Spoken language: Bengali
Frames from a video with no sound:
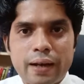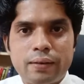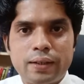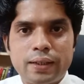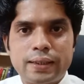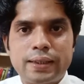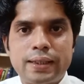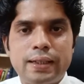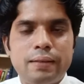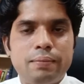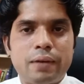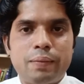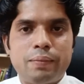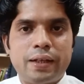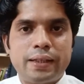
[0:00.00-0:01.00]
কারণে
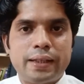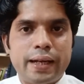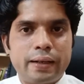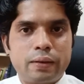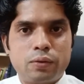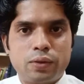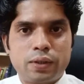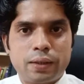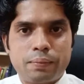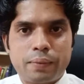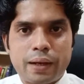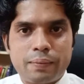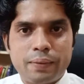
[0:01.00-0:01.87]
তিনি মামলা দায়ের করতে